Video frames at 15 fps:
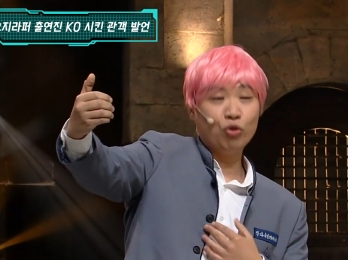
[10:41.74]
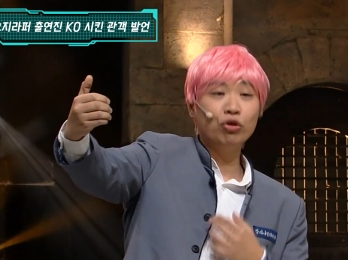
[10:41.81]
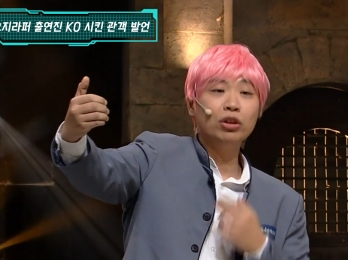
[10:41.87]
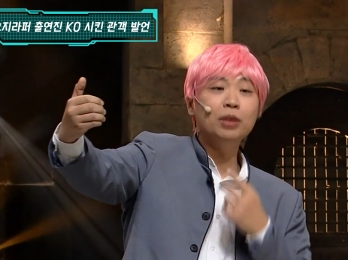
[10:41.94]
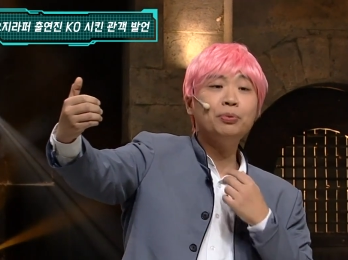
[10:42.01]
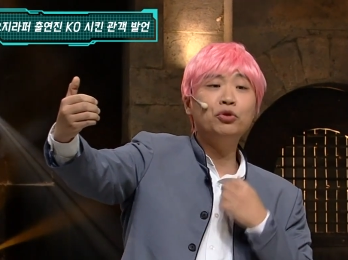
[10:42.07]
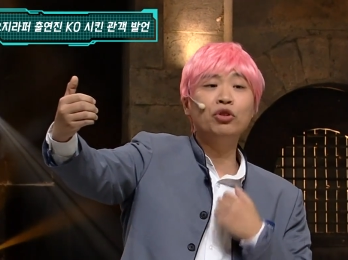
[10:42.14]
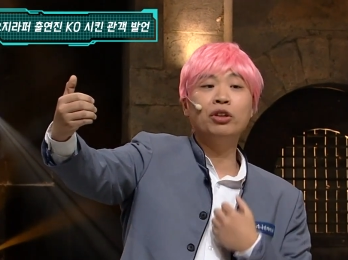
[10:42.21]

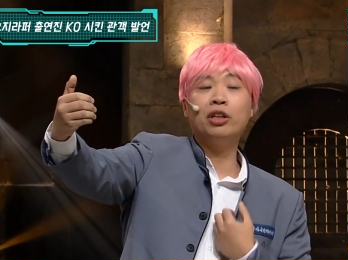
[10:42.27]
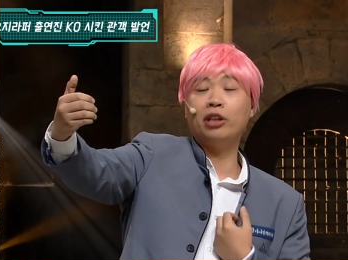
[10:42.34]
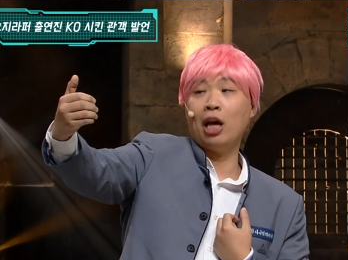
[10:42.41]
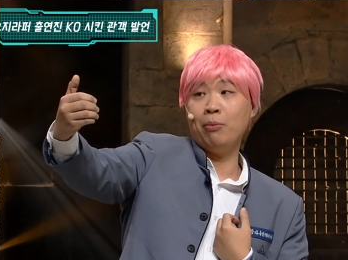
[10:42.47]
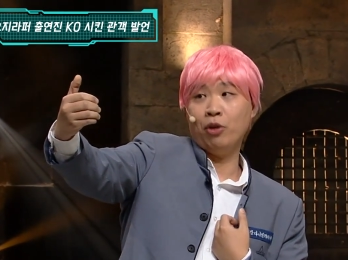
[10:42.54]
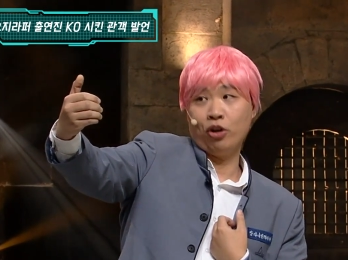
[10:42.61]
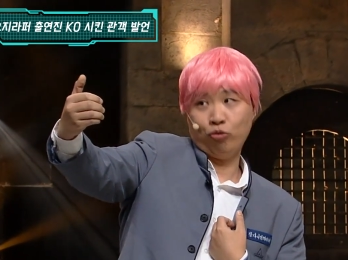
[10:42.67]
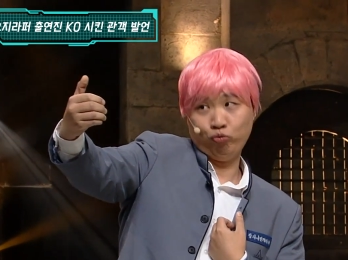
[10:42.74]
그리고 입술을 이렇게
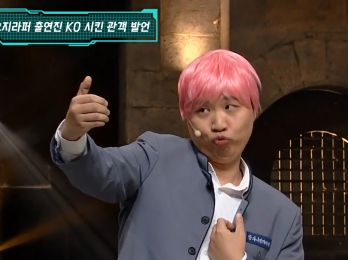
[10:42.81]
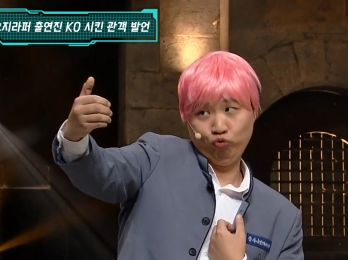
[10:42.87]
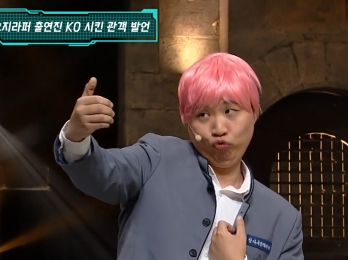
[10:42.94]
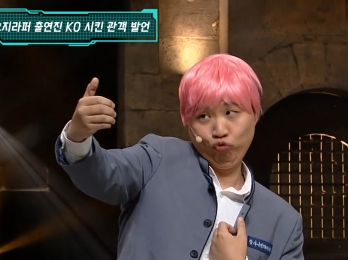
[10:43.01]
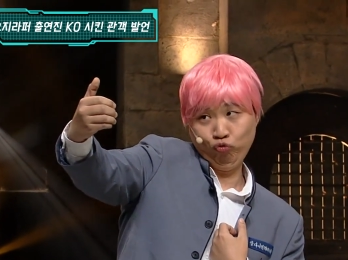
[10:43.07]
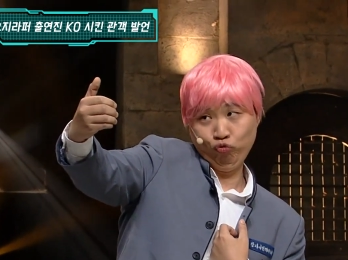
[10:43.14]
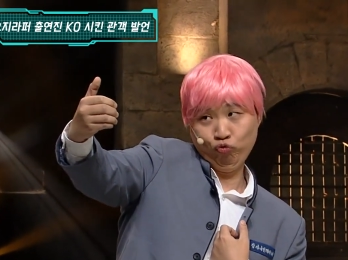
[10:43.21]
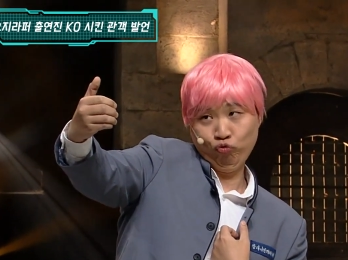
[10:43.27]
내밀어.
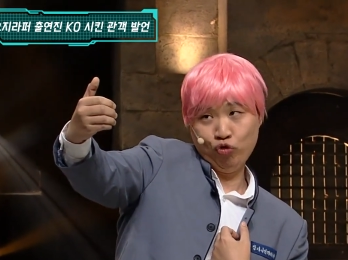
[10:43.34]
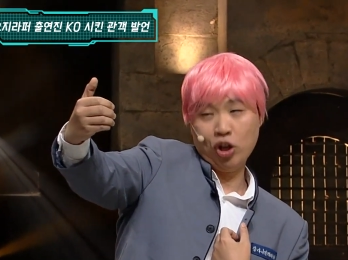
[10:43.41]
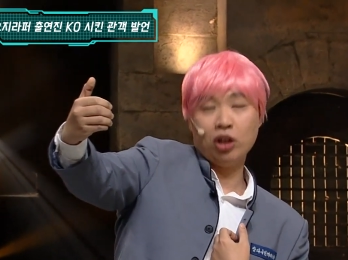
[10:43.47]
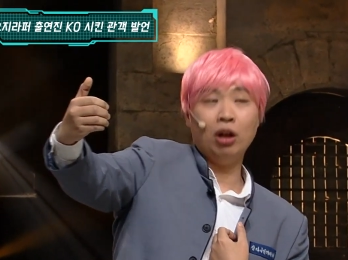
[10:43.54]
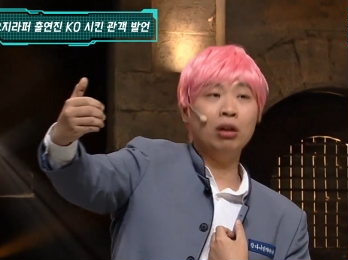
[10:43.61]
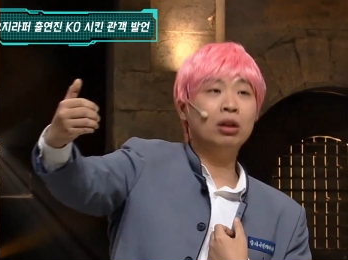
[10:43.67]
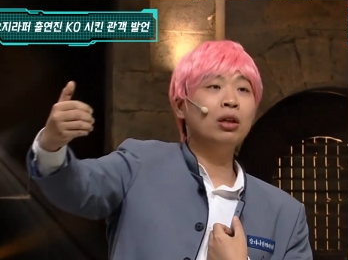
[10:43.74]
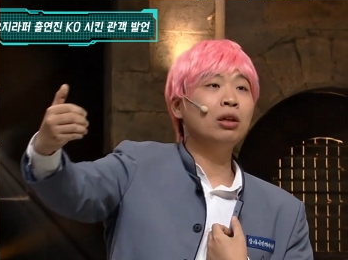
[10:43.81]

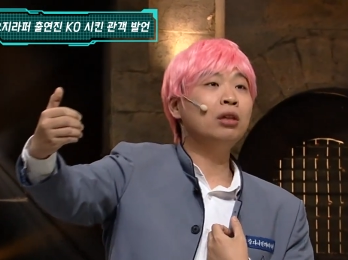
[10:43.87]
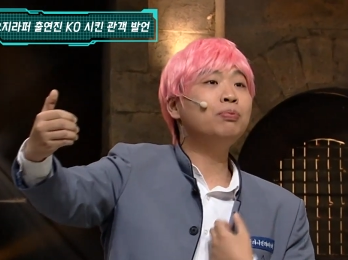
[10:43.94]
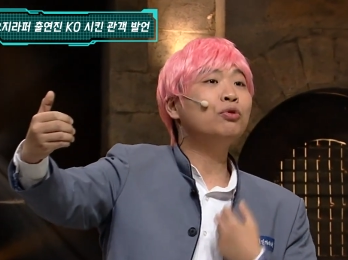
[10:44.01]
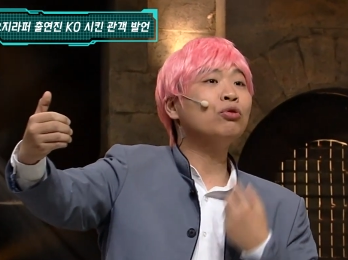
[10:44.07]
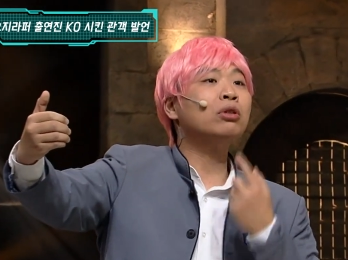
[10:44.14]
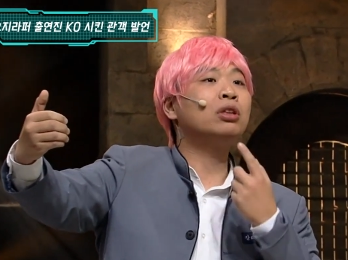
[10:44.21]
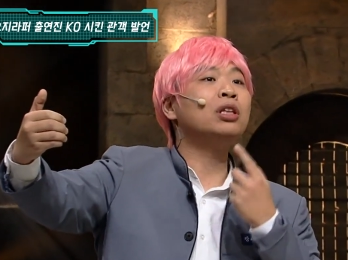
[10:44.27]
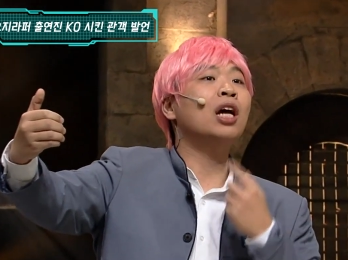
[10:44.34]
그다그
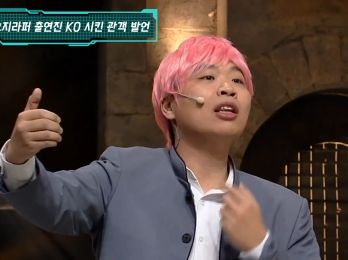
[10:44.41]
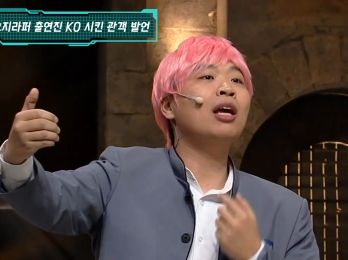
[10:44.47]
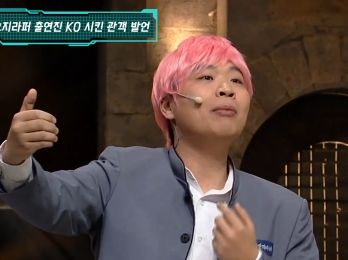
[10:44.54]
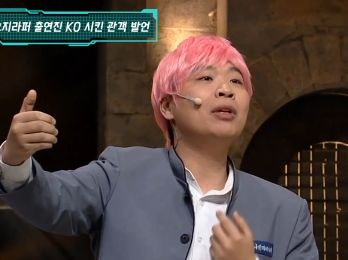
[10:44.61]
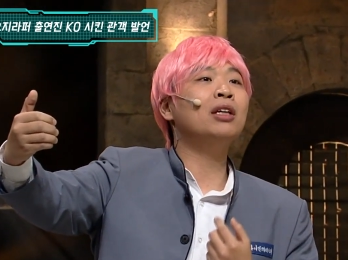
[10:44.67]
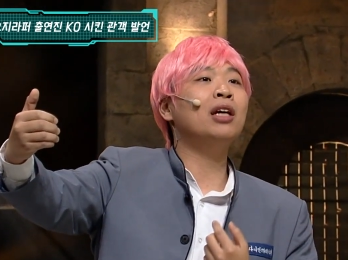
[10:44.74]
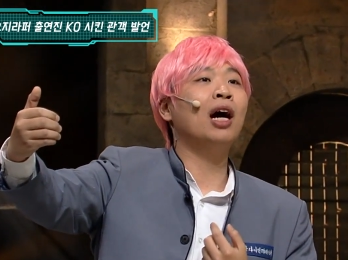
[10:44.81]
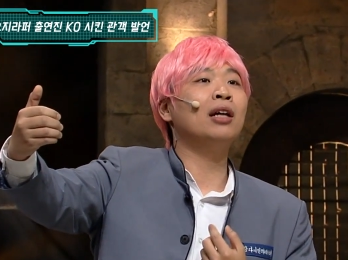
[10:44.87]
입술도 그냥
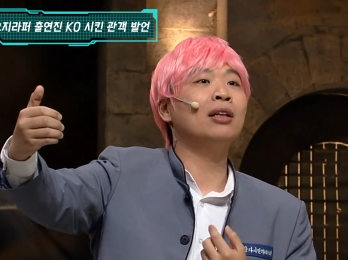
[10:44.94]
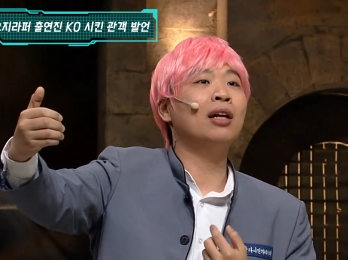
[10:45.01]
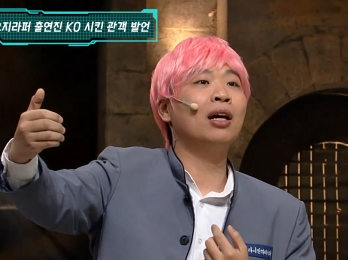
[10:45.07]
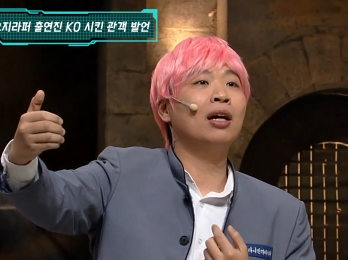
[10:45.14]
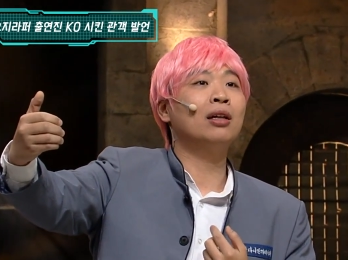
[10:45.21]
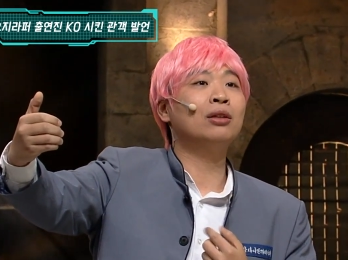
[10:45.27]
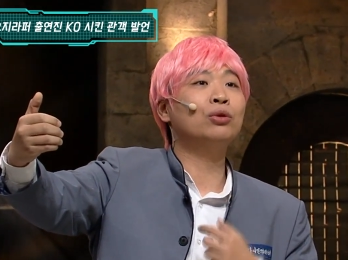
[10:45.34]
내미는 게 아니래.